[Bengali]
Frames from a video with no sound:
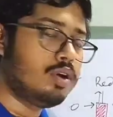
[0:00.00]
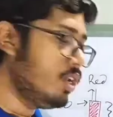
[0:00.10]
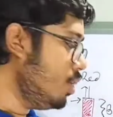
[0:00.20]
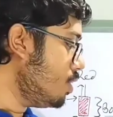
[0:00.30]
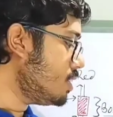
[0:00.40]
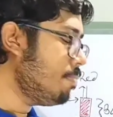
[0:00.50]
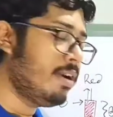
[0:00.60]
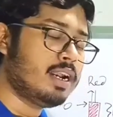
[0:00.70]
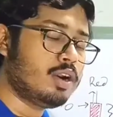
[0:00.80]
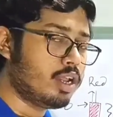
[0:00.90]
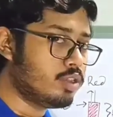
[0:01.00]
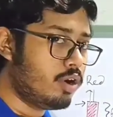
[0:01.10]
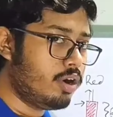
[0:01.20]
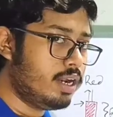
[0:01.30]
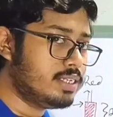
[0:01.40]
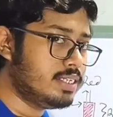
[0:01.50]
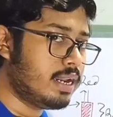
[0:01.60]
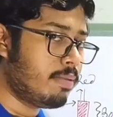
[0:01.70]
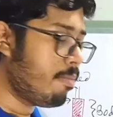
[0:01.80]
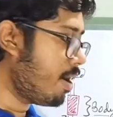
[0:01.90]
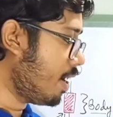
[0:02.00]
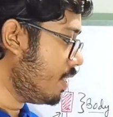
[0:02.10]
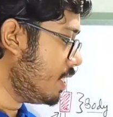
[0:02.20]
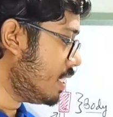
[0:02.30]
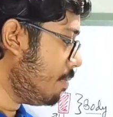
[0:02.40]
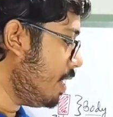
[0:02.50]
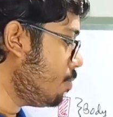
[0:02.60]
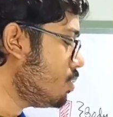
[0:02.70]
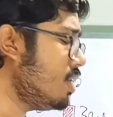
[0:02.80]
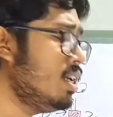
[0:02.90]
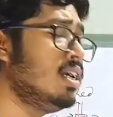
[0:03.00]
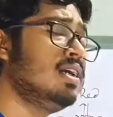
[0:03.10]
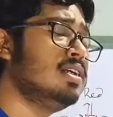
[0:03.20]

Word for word: কন্টিনিউয়েশন প্যাটার্ন অনেক ধরনের আছে যেটা আমরা মার্কেটে দেখতে পাই এর মধ্যে